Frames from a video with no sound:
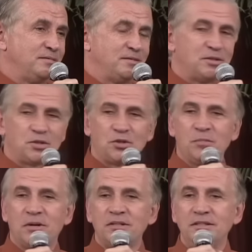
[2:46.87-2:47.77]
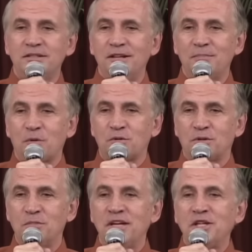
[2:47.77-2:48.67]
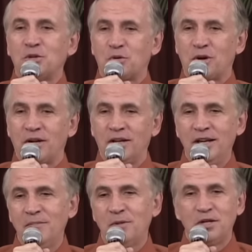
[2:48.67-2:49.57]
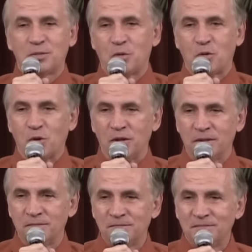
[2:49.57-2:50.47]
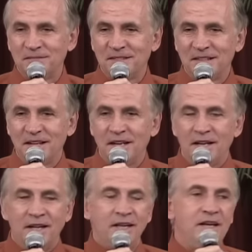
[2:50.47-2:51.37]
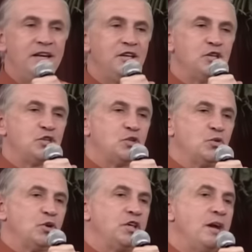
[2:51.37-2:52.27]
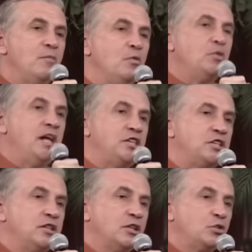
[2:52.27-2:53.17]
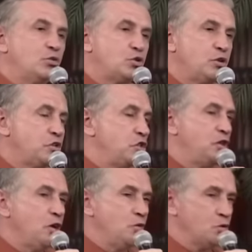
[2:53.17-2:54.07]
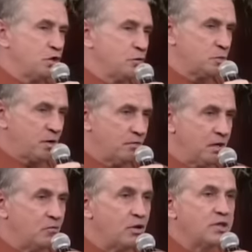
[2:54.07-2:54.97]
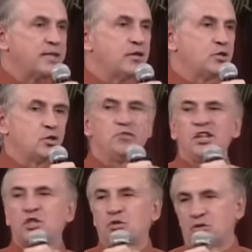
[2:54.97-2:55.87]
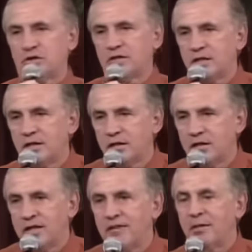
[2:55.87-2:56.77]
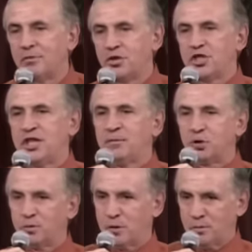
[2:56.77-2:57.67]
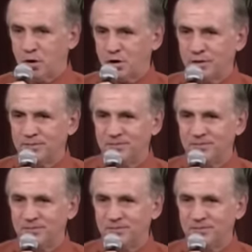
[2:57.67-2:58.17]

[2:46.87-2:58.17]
чтобы родители просто меня не трогали или были спокойны. Или еще, я могу дальше делать то, что я считаю нужным и справедливым. В конце концов, я что-то сделал, я вам чем-то помог –